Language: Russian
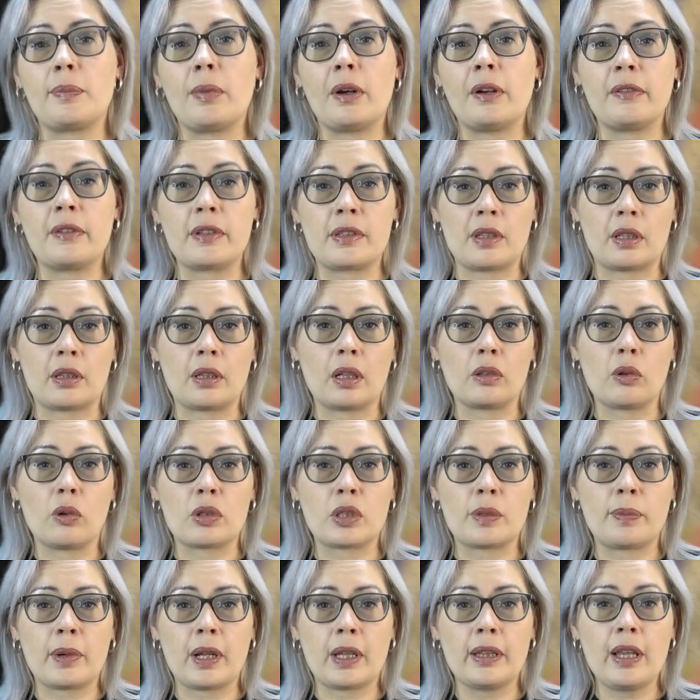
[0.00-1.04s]
повысить
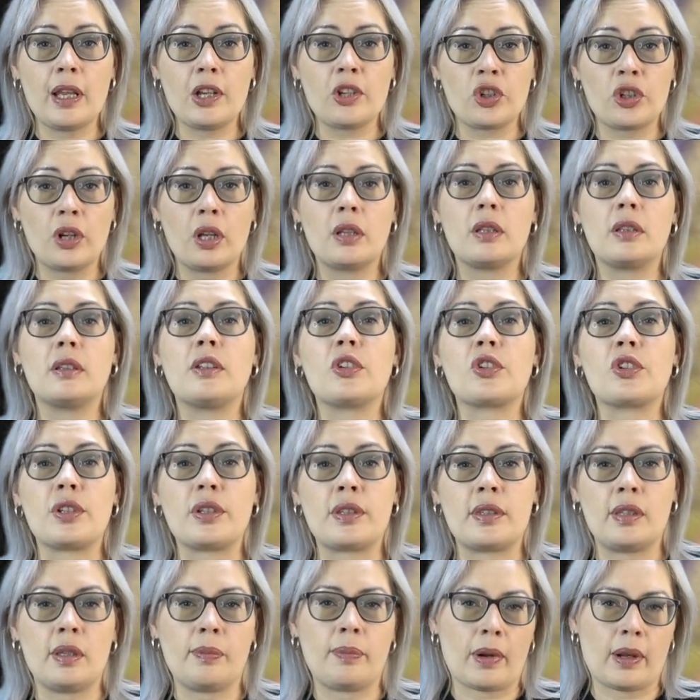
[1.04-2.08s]
налог с продаж до
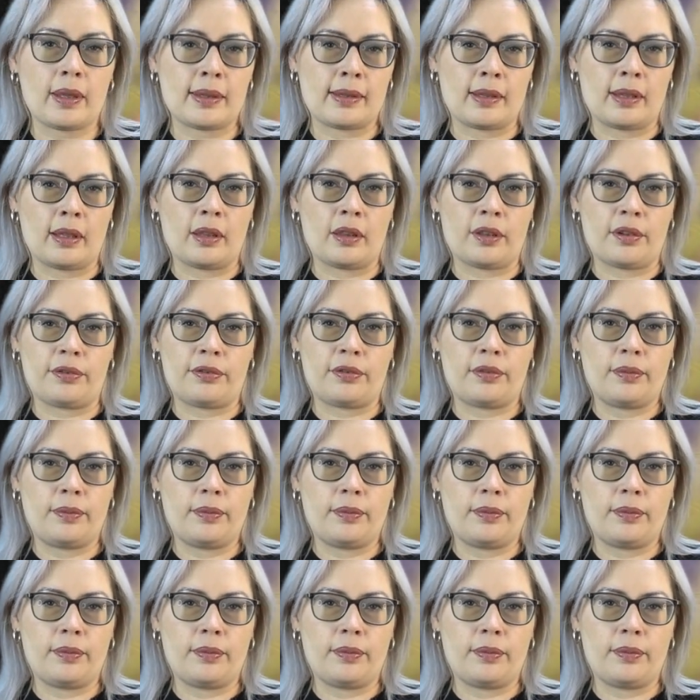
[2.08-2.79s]
6%.